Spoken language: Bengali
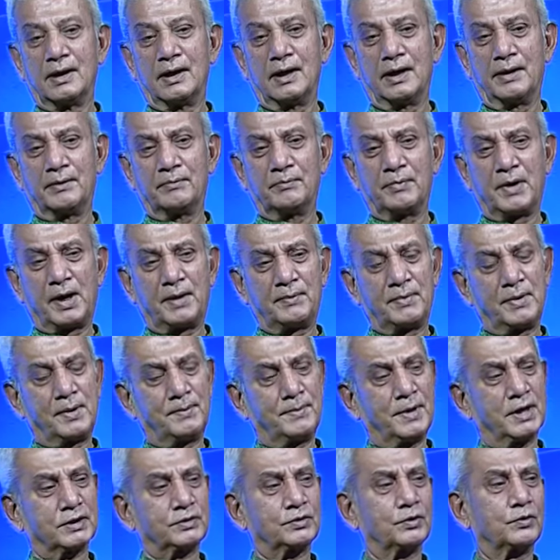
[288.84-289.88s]
আমার বাবা
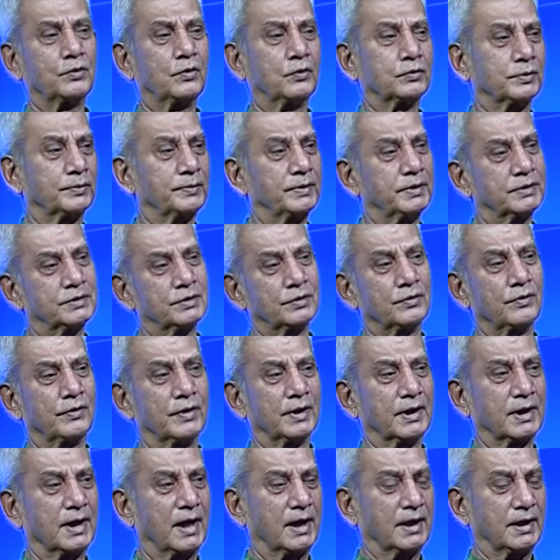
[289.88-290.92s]
মা তো গত হয়েছেন
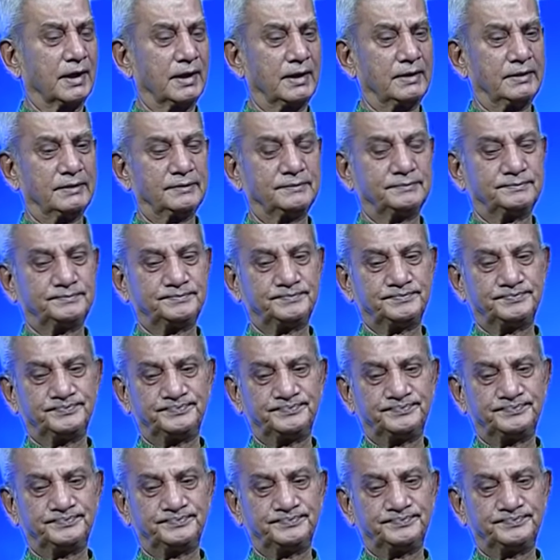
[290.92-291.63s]
অনেক আগেই আচ্ছা